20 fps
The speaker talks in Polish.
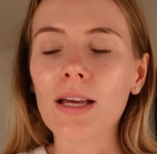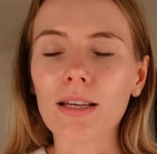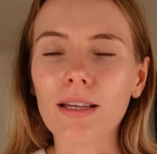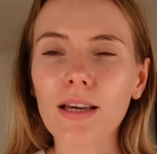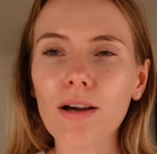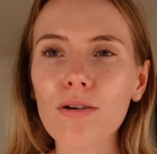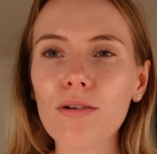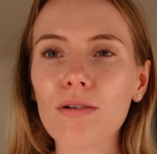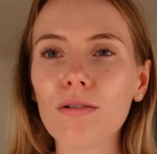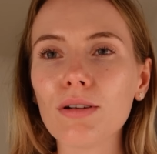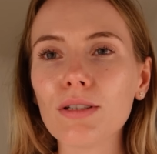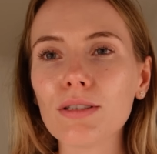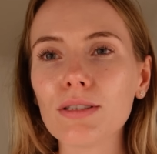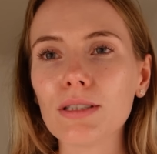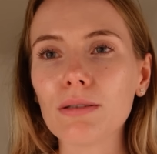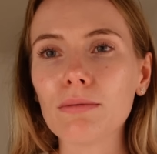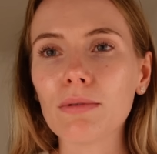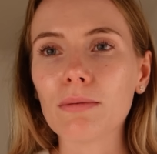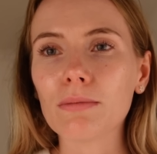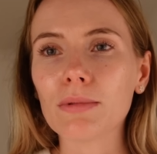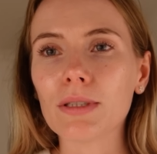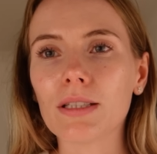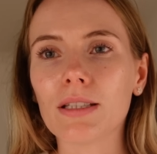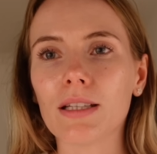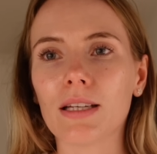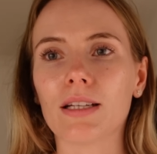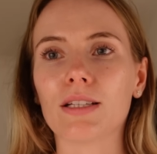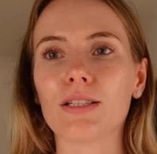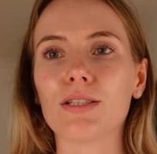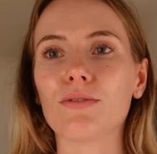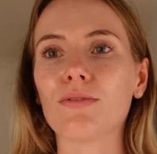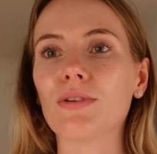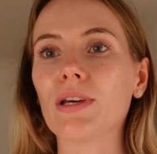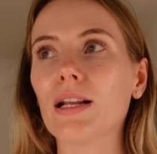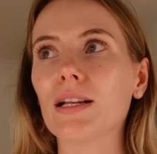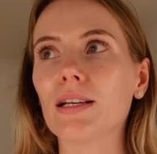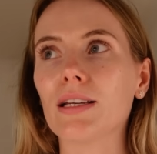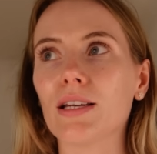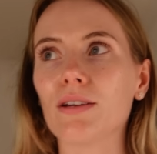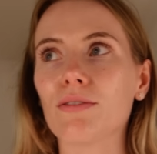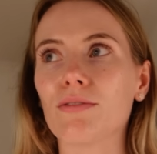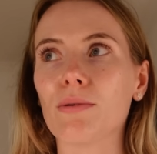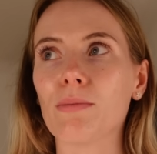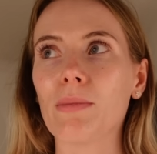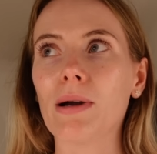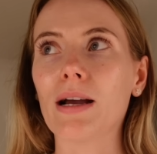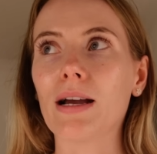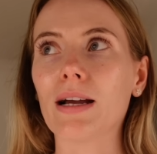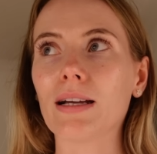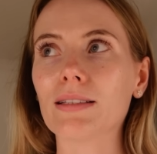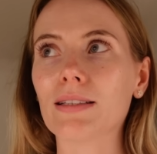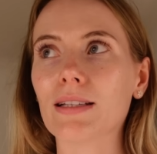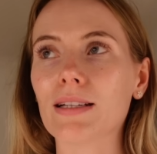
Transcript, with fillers: Ja ogólnie nie mam nigdy jakichś wielkich wymagań.